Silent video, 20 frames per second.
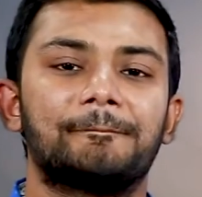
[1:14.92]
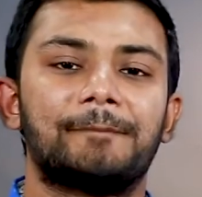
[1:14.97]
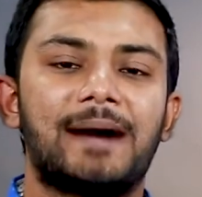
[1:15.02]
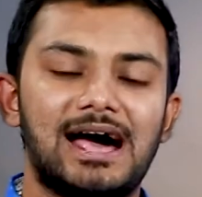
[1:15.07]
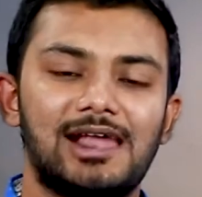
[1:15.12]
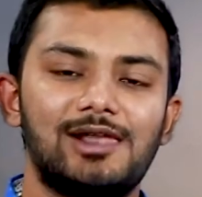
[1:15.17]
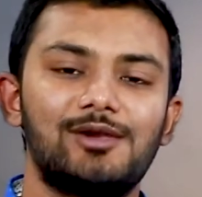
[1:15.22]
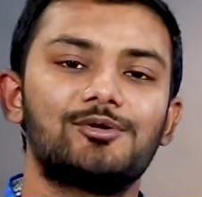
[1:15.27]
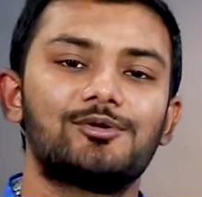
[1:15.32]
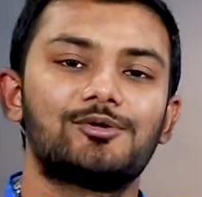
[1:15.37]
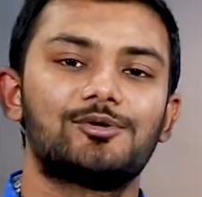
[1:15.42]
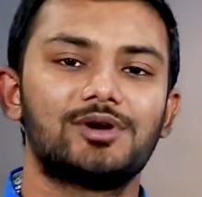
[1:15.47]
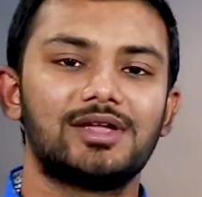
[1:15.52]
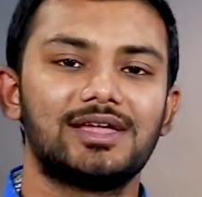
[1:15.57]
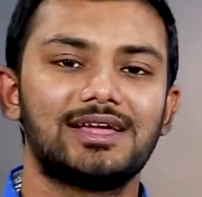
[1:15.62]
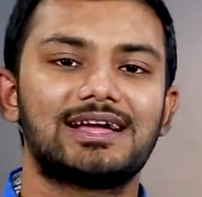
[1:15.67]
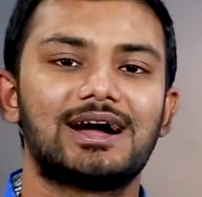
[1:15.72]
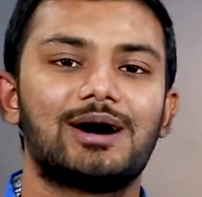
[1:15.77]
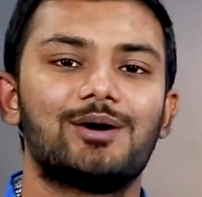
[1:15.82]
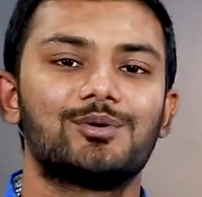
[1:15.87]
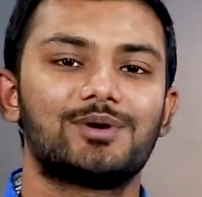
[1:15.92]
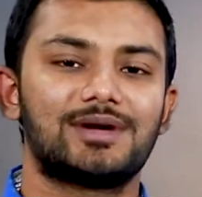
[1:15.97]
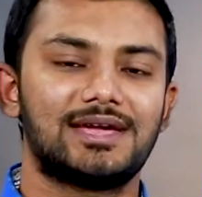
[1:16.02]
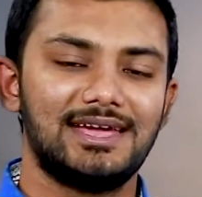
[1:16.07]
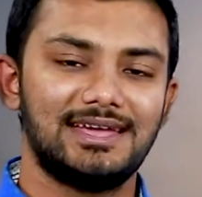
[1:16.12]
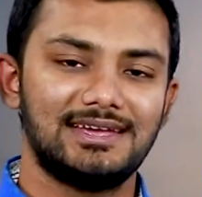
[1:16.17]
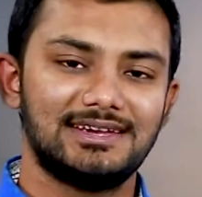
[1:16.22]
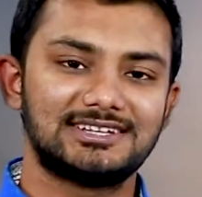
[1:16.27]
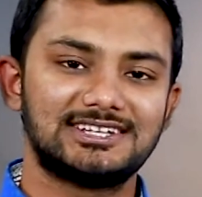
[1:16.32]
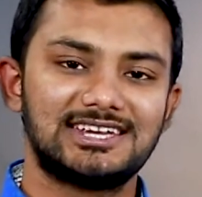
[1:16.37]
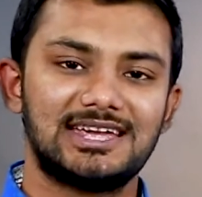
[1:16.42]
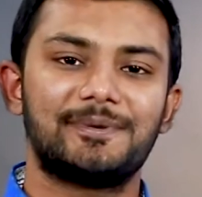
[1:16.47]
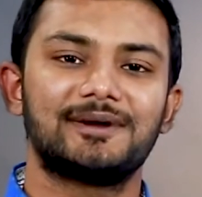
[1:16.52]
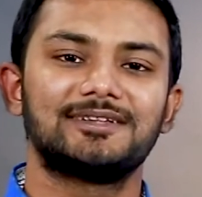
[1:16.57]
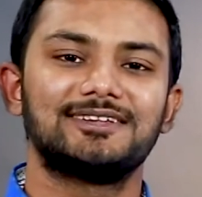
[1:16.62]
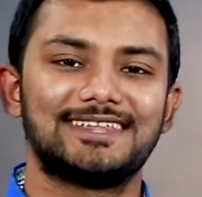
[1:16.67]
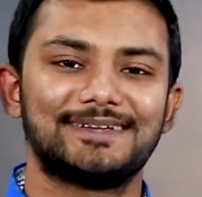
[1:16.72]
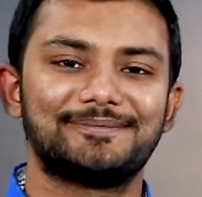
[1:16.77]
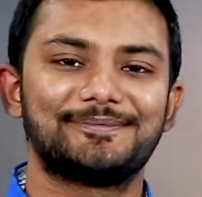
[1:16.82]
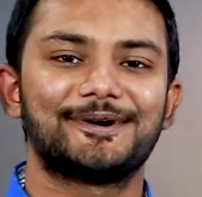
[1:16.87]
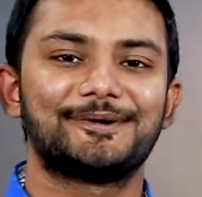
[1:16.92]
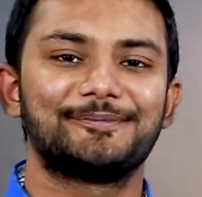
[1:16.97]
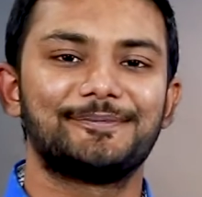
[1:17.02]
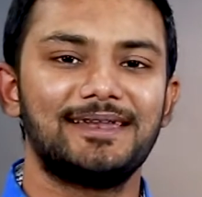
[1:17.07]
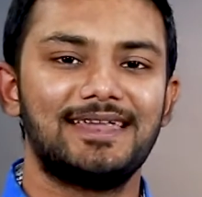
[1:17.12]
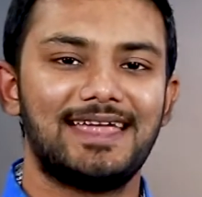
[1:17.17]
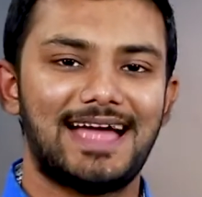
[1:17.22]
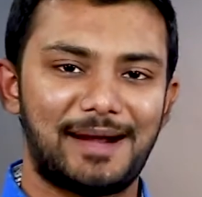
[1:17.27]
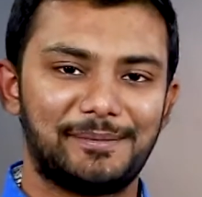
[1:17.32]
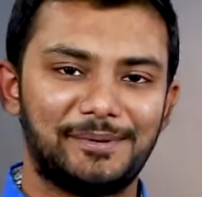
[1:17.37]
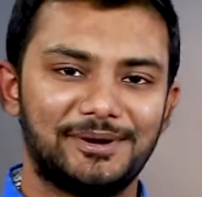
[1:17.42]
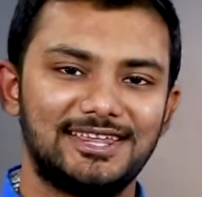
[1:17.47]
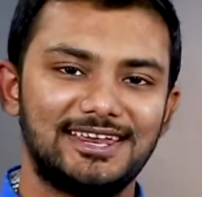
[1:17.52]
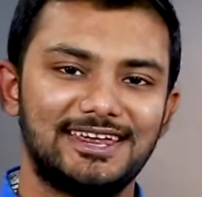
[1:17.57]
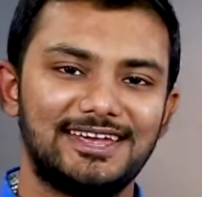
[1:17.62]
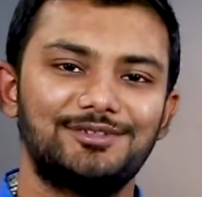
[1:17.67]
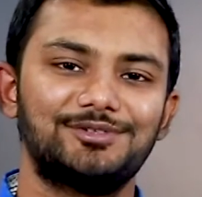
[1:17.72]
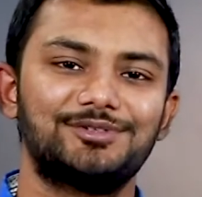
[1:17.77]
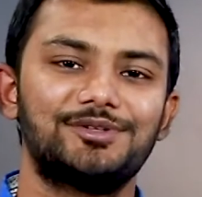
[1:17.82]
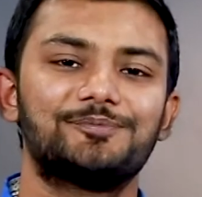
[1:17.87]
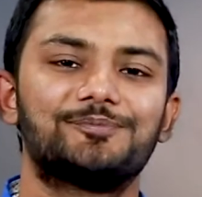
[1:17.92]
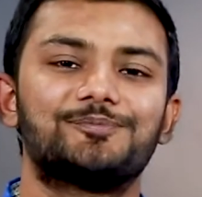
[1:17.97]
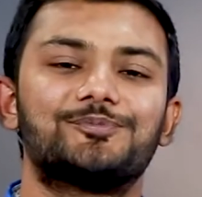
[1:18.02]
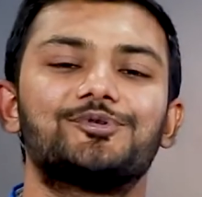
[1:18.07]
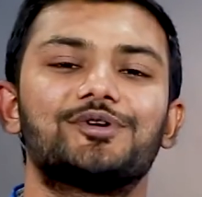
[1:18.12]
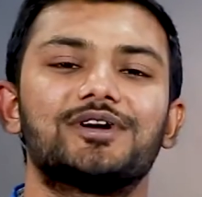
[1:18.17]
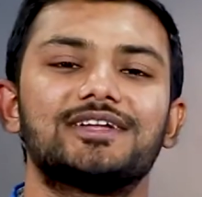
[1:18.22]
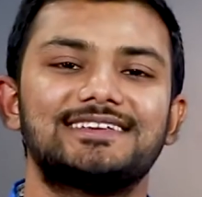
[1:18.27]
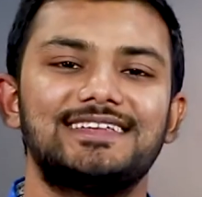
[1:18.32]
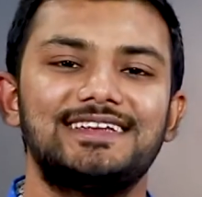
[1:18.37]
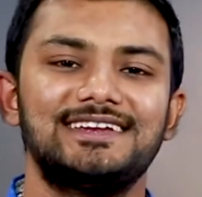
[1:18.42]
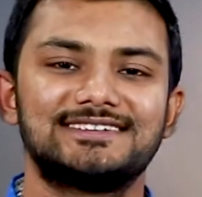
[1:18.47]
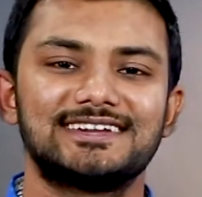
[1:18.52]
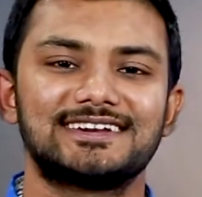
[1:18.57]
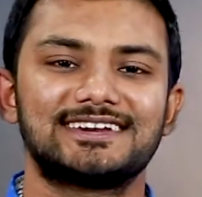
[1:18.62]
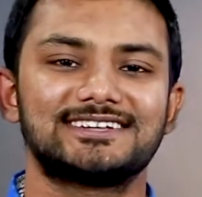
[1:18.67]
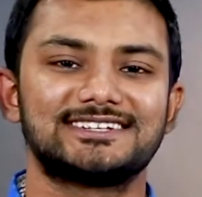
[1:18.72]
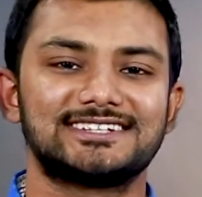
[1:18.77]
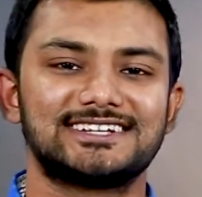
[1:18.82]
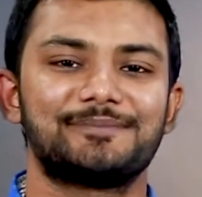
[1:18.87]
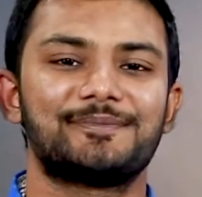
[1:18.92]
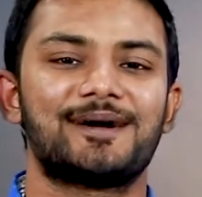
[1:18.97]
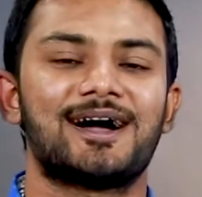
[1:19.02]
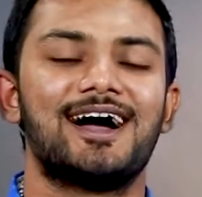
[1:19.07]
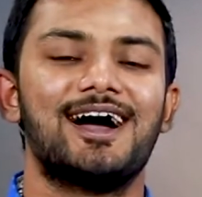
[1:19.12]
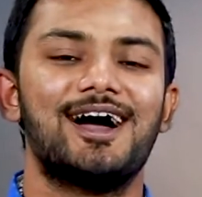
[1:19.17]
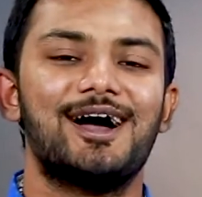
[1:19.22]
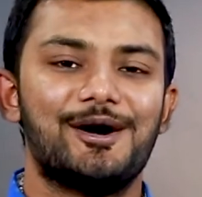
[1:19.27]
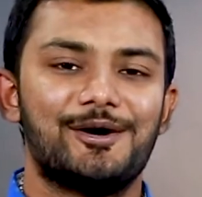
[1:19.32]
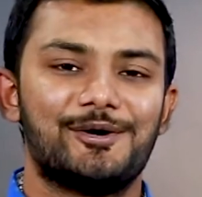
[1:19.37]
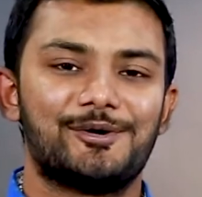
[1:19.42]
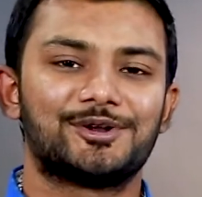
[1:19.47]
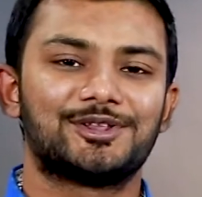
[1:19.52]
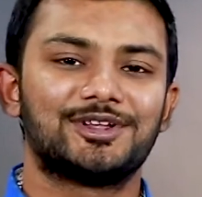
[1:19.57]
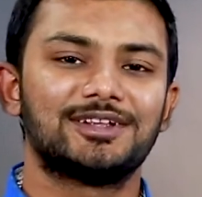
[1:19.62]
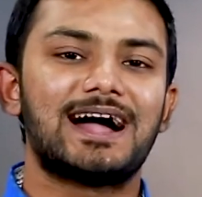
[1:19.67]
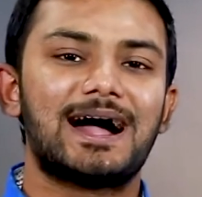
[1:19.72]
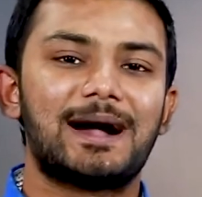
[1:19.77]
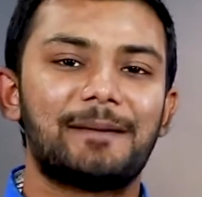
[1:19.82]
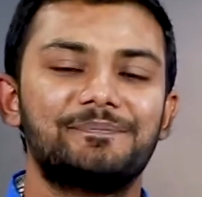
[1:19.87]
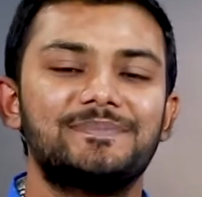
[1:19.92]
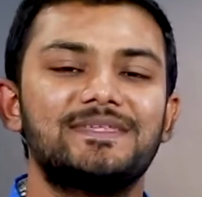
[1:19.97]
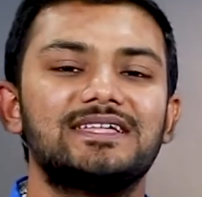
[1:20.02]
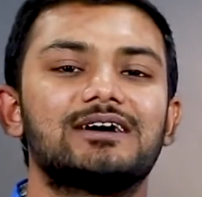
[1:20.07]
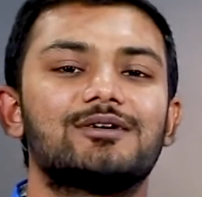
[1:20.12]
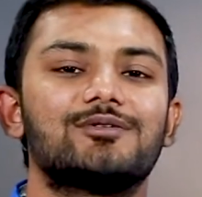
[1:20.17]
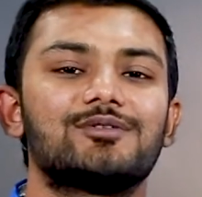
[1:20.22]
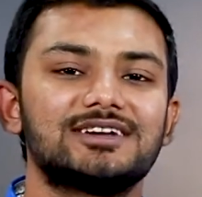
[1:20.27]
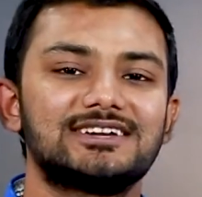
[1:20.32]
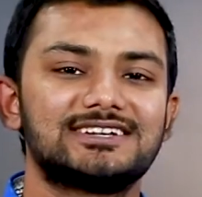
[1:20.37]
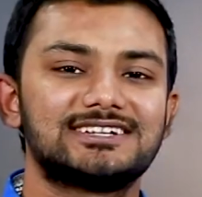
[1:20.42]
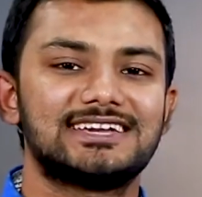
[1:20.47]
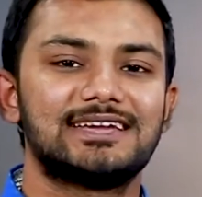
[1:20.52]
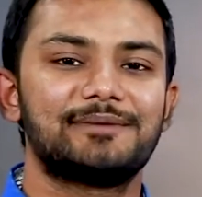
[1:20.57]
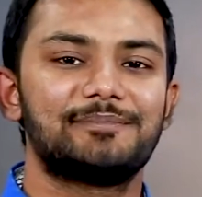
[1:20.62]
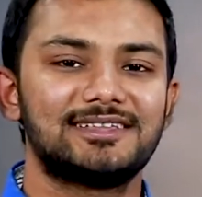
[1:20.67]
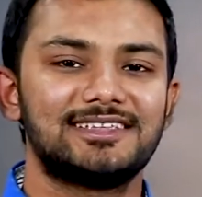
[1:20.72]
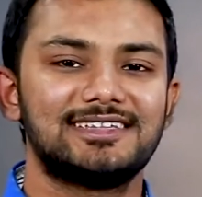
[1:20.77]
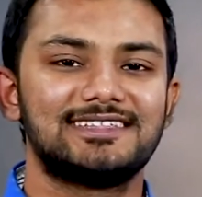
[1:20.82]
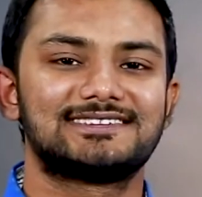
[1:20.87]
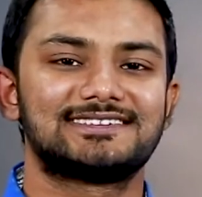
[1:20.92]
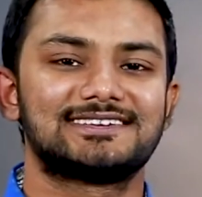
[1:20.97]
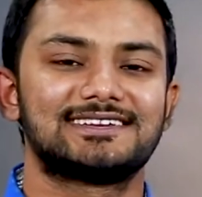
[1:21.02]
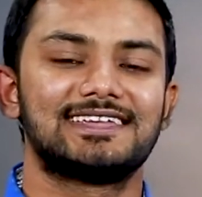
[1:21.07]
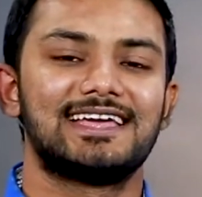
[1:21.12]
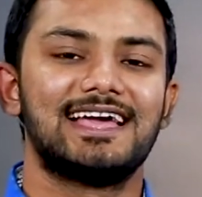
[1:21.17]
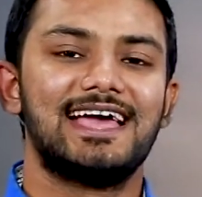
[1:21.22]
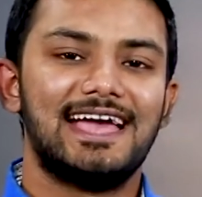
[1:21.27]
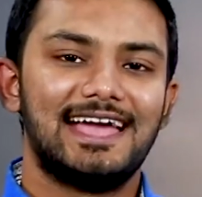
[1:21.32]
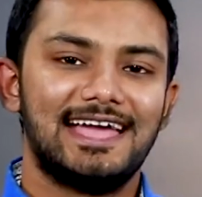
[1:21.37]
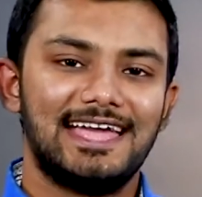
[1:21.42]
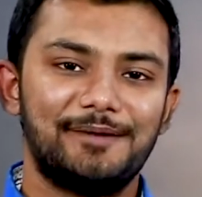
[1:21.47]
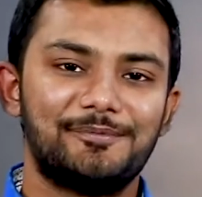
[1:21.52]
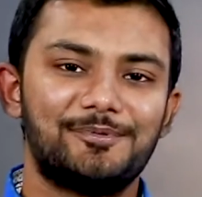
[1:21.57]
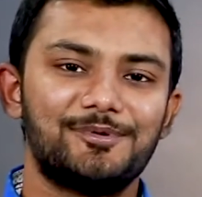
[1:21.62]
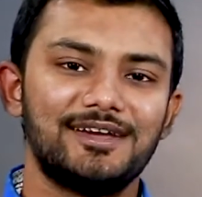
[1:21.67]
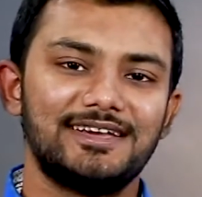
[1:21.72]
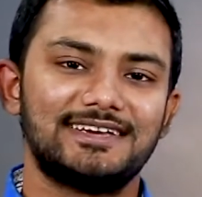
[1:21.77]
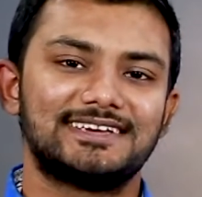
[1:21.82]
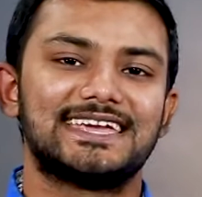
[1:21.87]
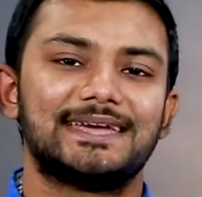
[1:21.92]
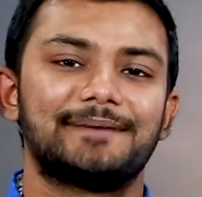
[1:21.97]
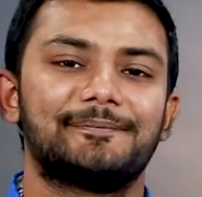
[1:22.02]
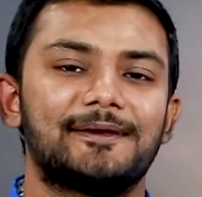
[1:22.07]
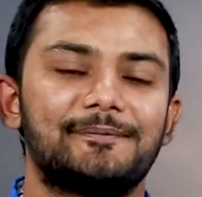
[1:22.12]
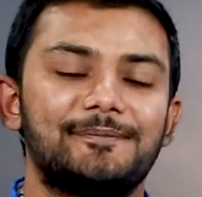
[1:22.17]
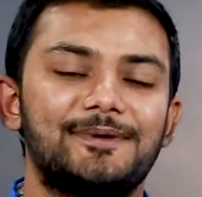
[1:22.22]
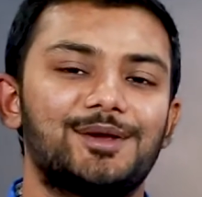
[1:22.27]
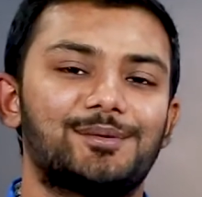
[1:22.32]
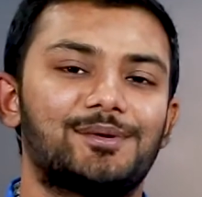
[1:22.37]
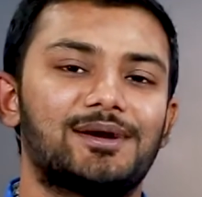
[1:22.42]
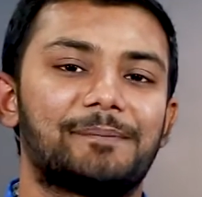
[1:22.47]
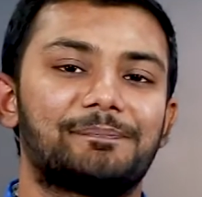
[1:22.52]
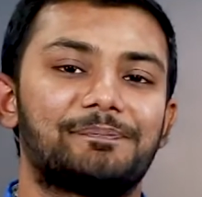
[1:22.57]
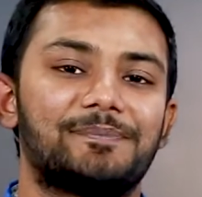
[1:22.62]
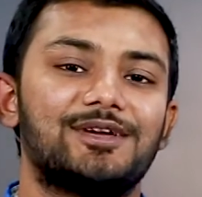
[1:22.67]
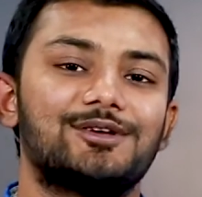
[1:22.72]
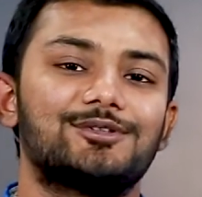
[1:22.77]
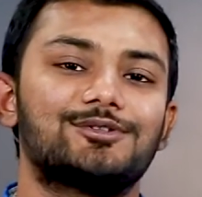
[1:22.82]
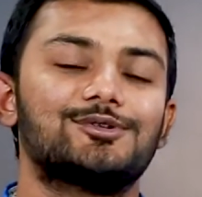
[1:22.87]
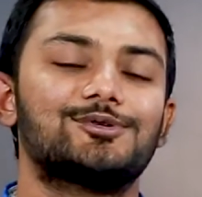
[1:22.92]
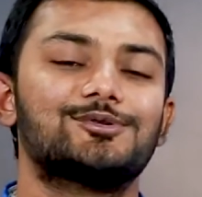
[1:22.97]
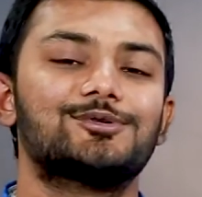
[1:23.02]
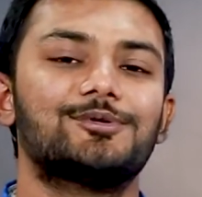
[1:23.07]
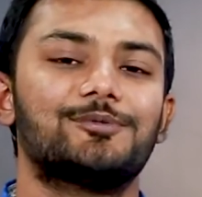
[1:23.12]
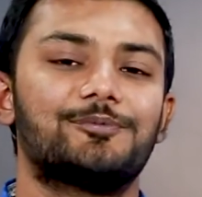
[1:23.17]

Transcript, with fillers: ভালো করে কাউকে সেবা দিতে পারবেন আমাদের কিন্তু পুরো জিনিসটা একটা সেবা অর্থাৎ আপনি কাউকে সেবা দিচ্ছেন এবং এই সেবার বিনিময়ে আপনি কিন্তু